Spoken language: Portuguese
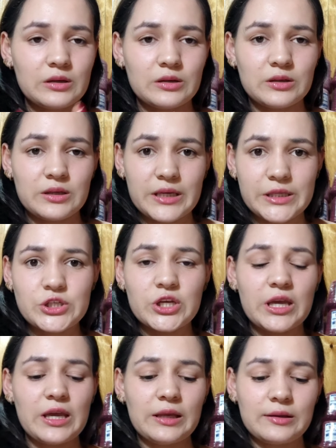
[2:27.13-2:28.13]
uh,
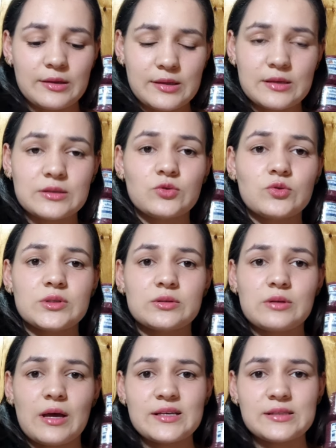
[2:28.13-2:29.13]
etiquetas,
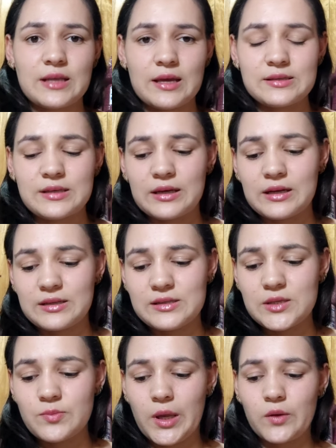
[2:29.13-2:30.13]
os, as tags de
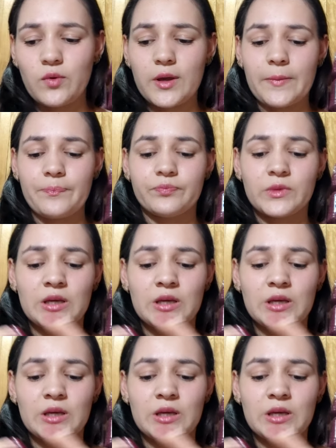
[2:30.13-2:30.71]
agradecimento aí?